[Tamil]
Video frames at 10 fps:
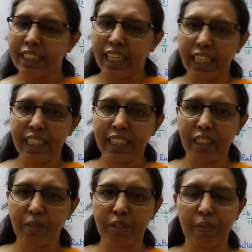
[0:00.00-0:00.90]
சேனலுக்கு
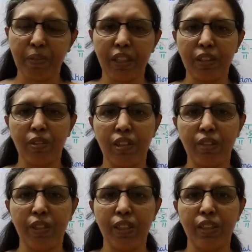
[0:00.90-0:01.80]
சப்ஸ்கிரைப் பண்ணுங்கள்
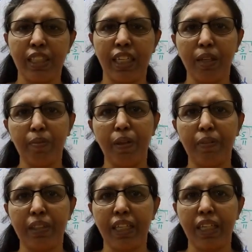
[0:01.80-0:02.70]
தொடர்ந்து வீடியோஸ் கிடைக்க
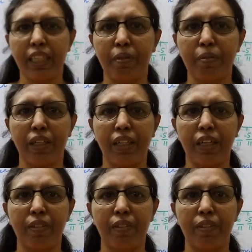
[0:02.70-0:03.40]
பெல் பட்டனை கிளிக் பண்ணுங்கள்